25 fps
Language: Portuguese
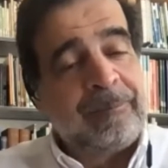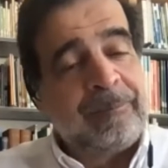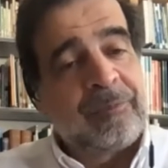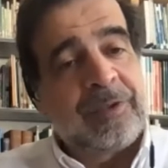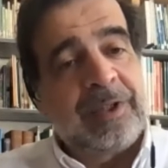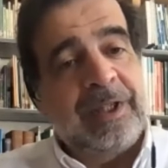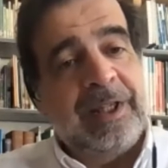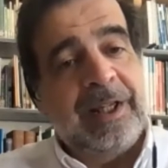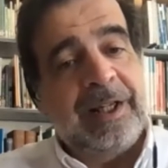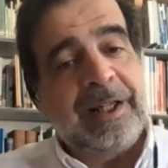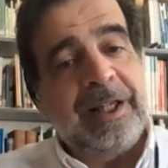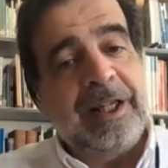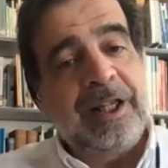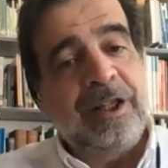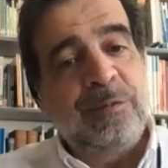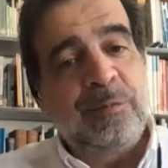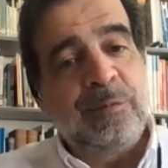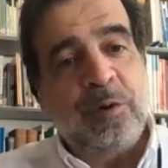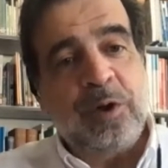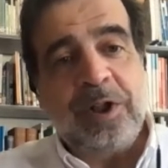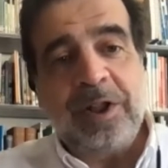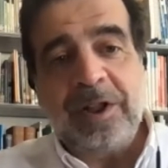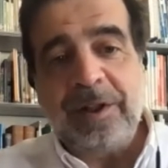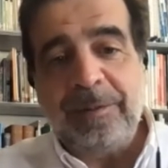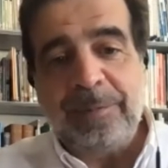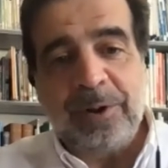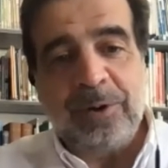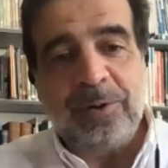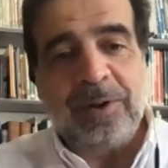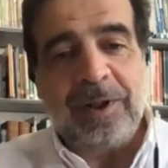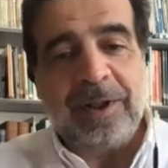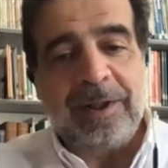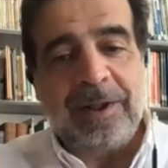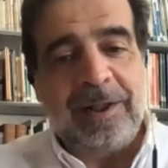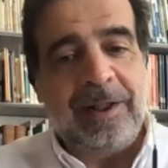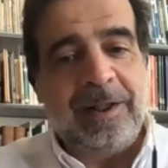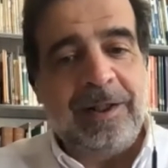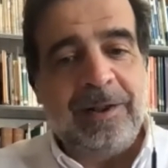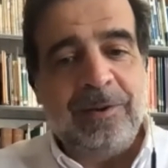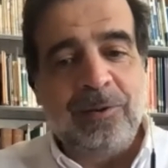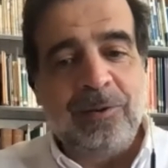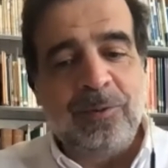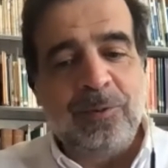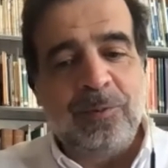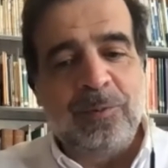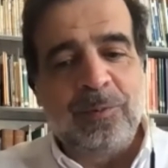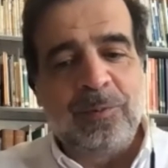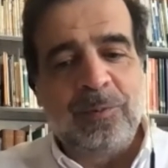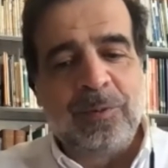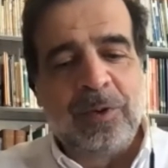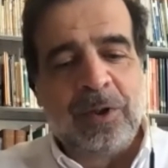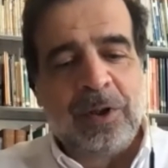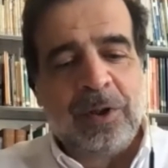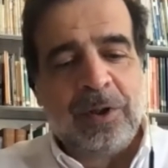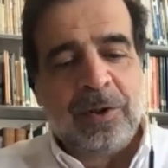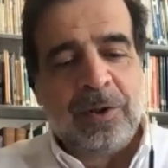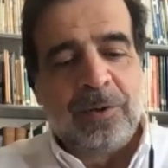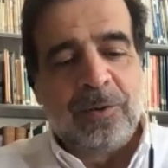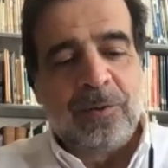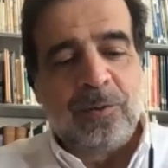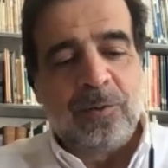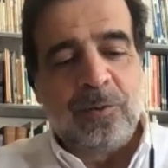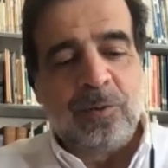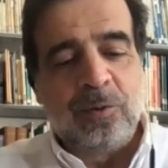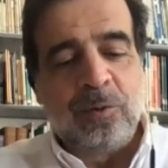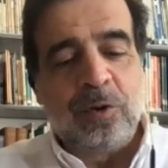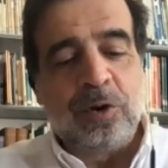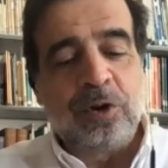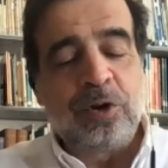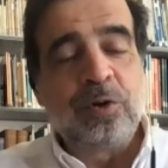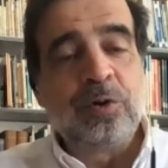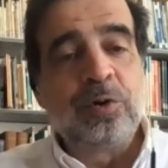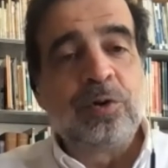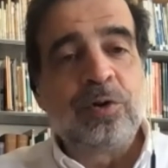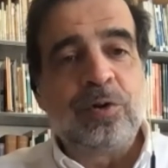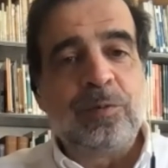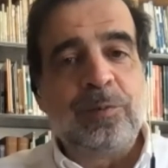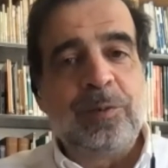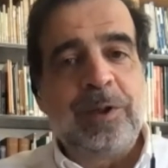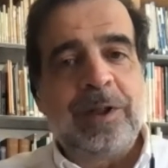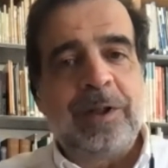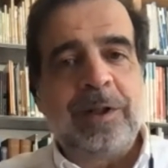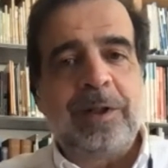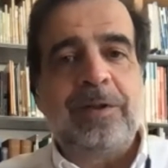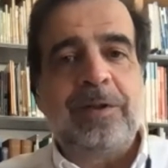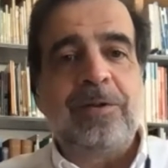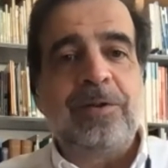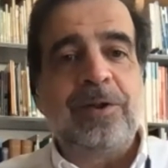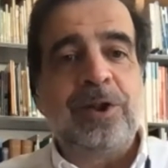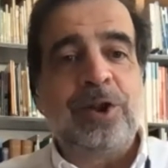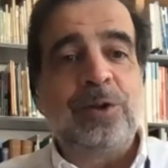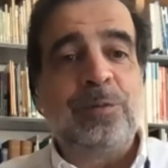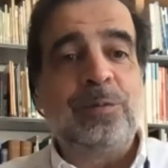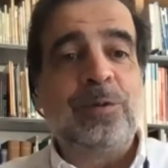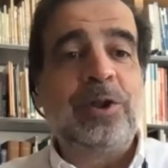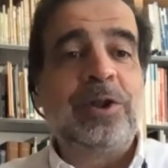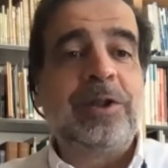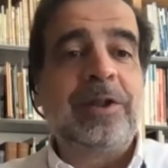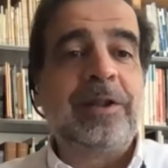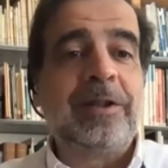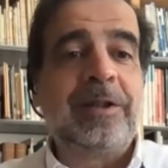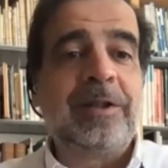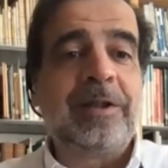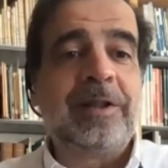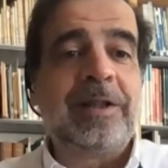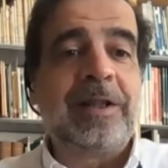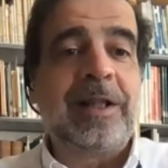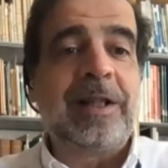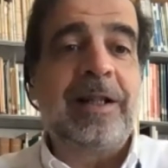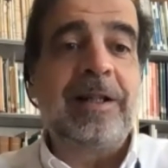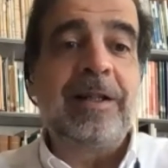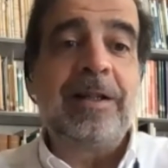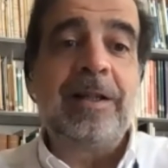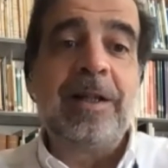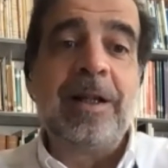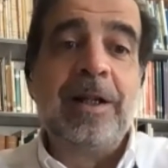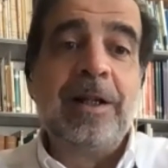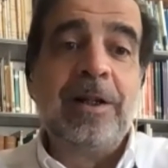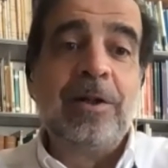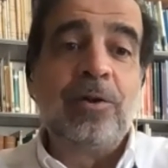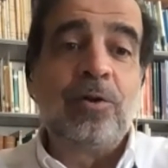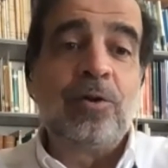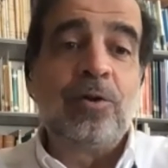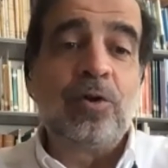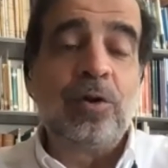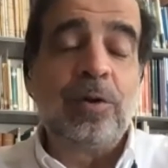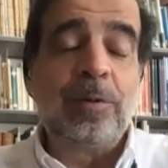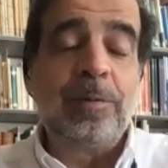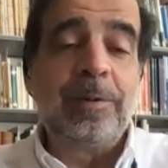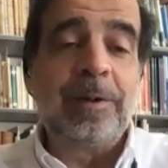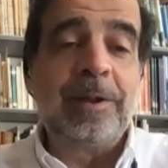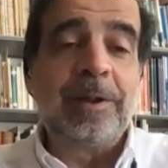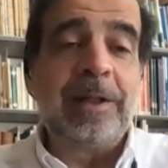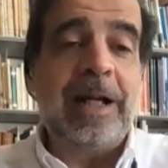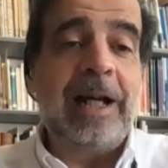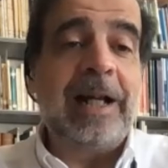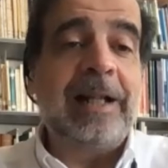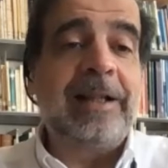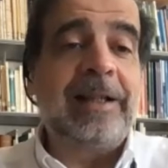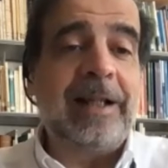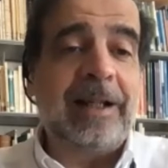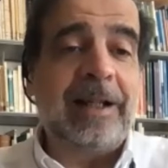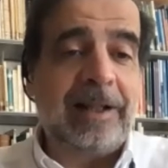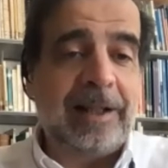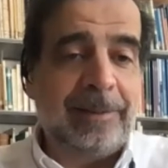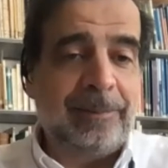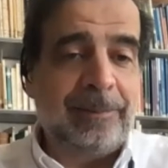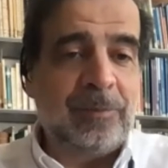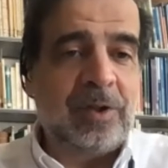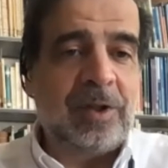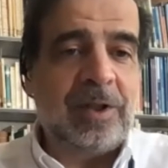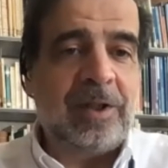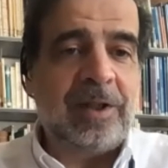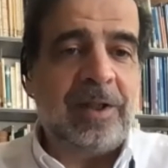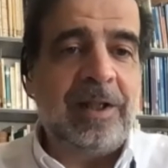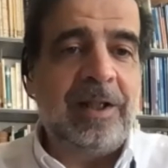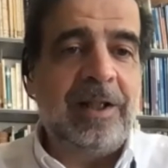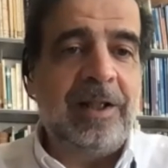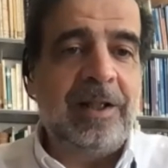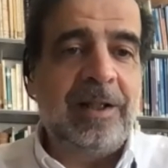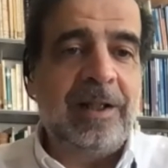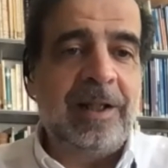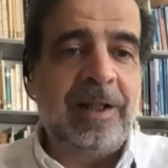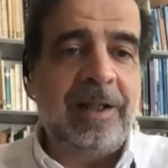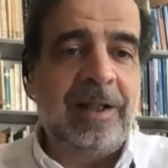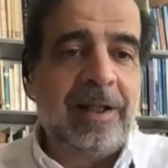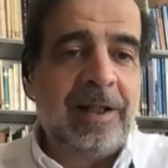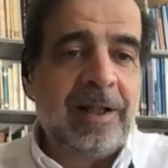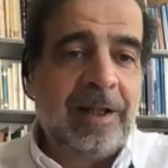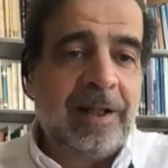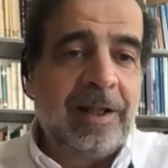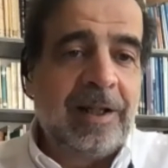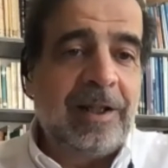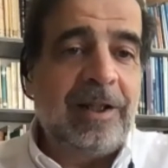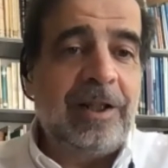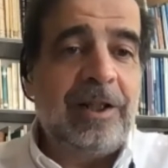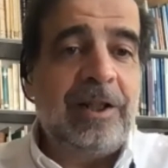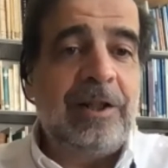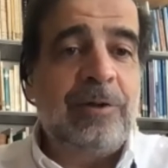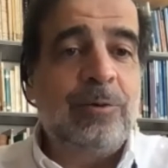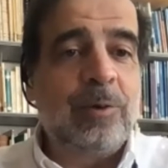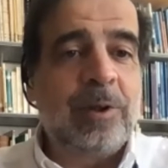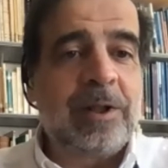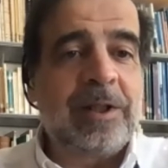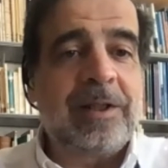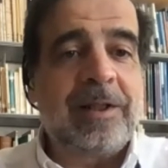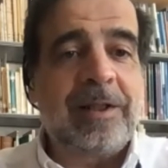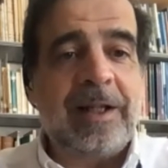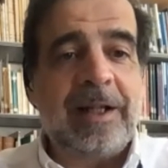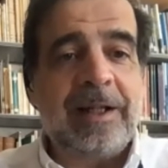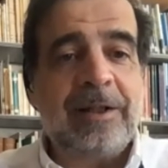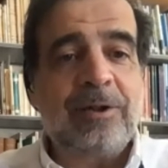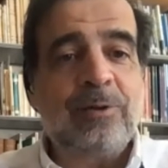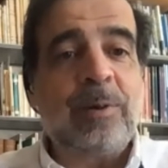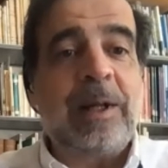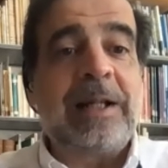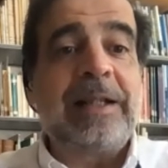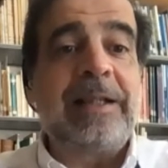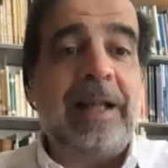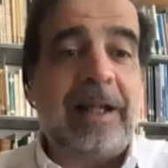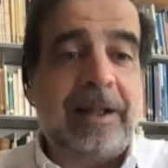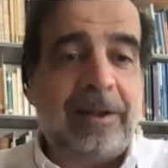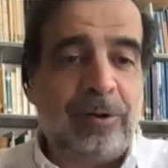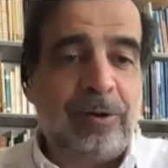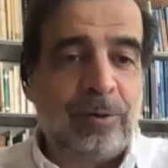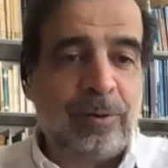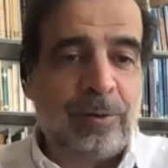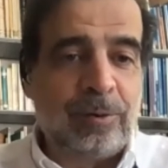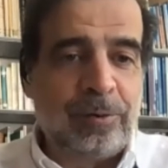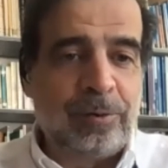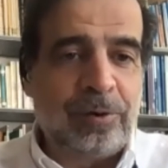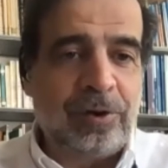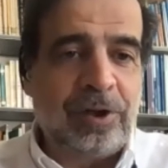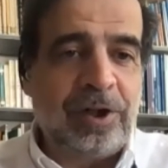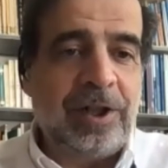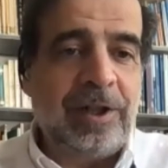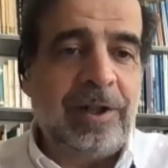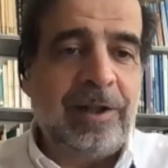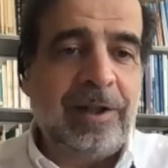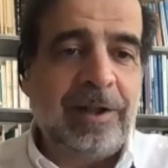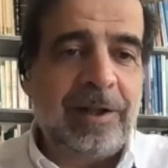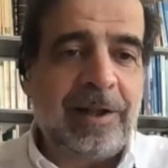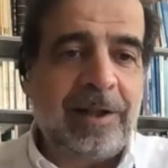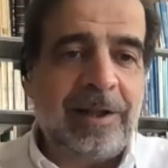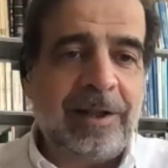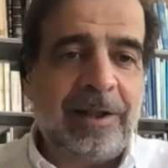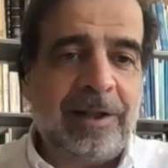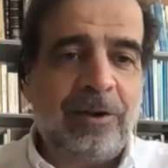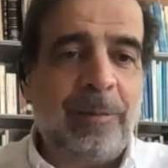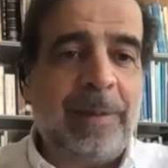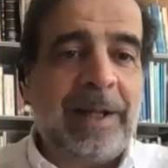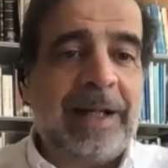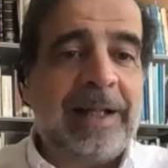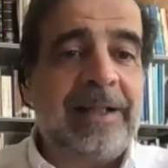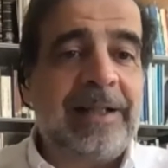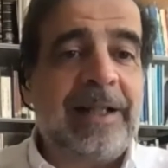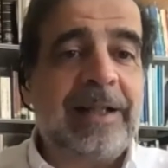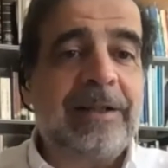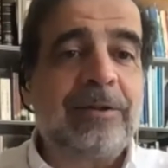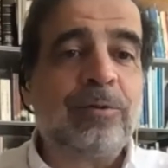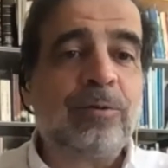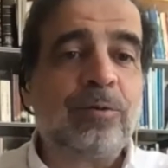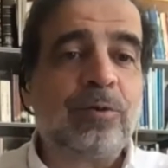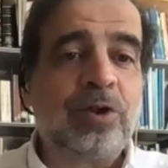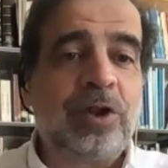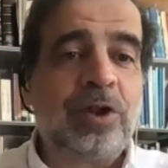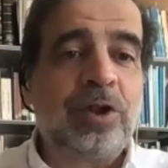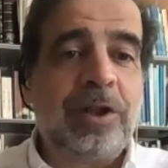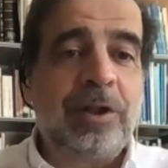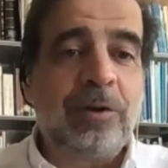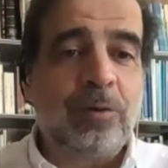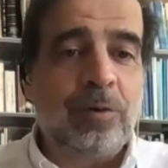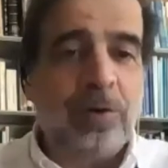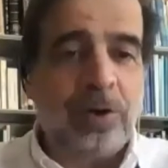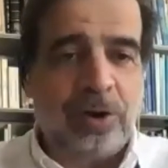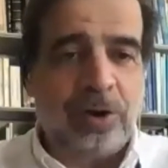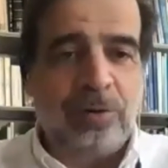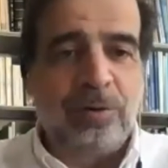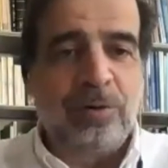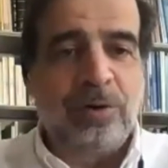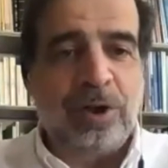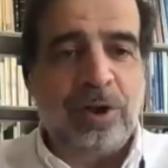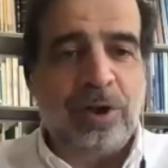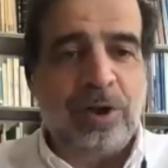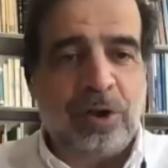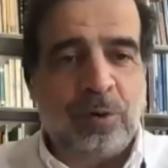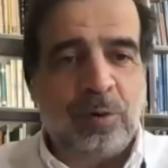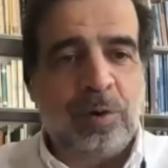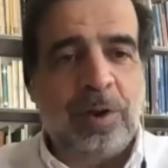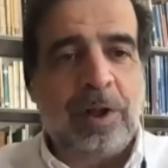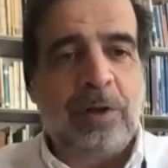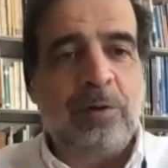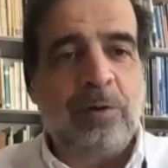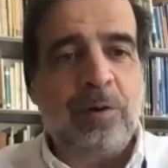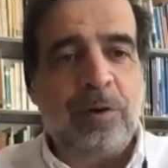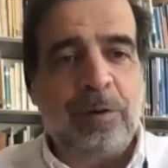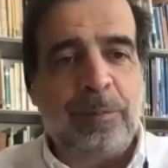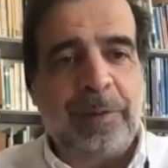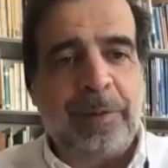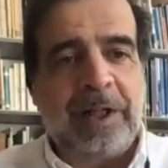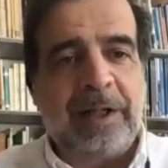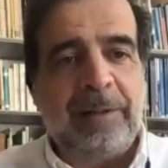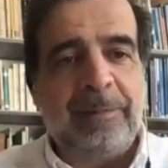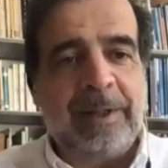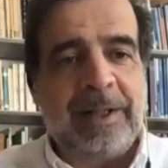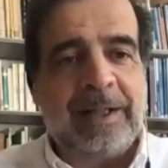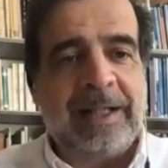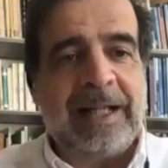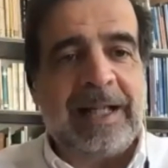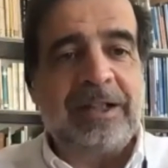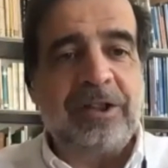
E aqui depois abriu-se aqui um, um conjunto de comunicações muito interessante sobre a telemedicina, e o acesso à tecnologia e como é que a tecnologia hoje nos ajuda no acompanhamento à